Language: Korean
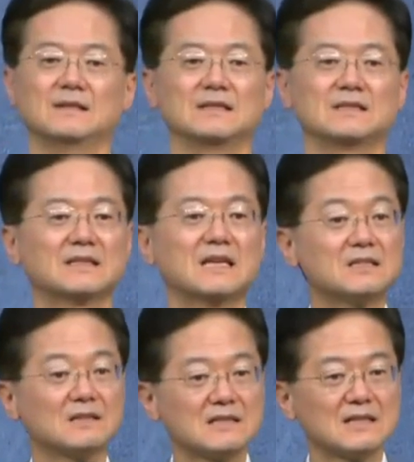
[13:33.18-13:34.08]
즉
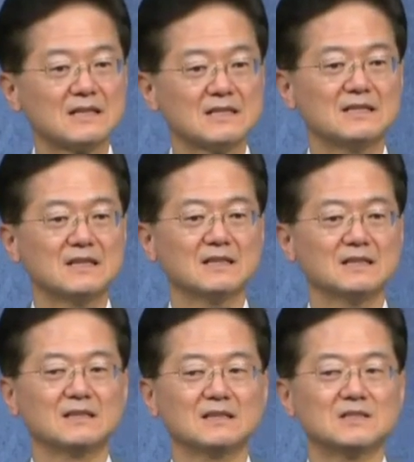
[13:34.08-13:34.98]
개척자의
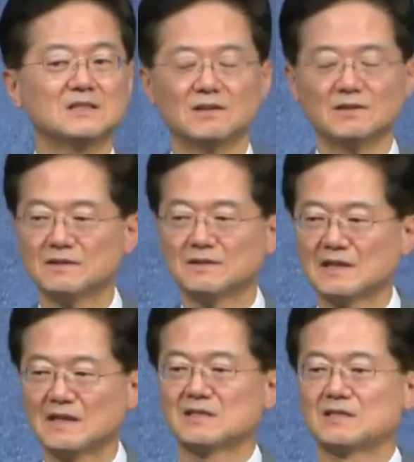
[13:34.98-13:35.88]
신앙이 전혀
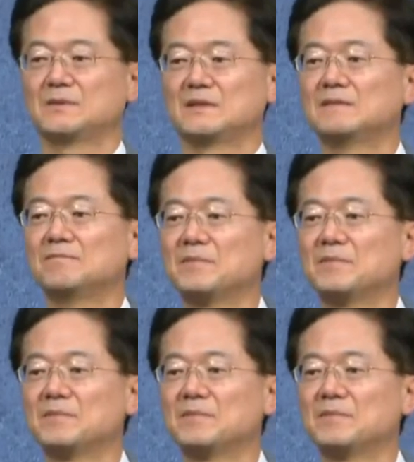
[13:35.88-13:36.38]
사라져버린